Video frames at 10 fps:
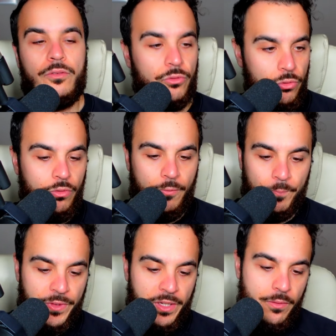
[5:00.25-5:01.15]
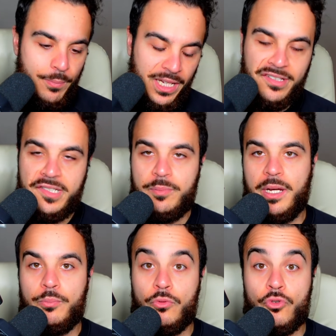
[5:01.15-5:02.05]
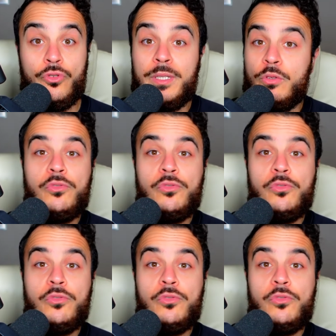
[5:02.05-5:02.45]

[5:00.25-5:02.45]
de participer un peu au jeu, mais